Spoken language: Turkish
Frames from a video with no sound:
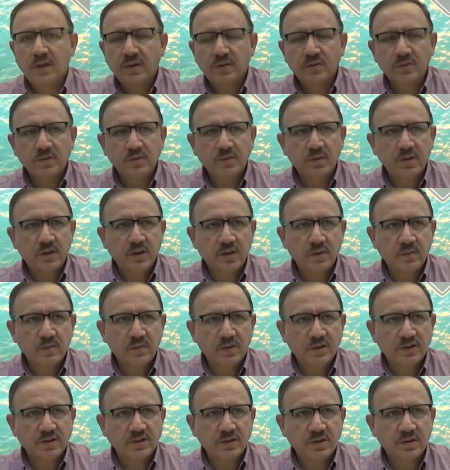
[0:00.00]
Euzu billahi
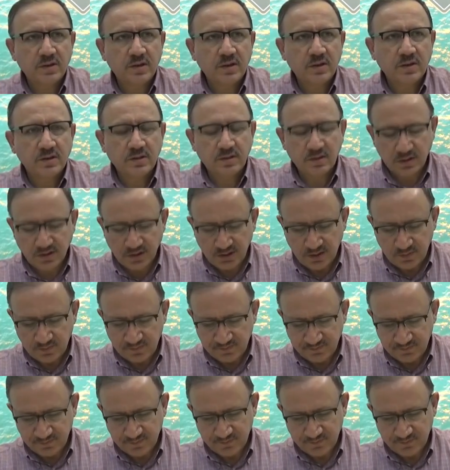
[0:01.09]
mineşşeytanirracim.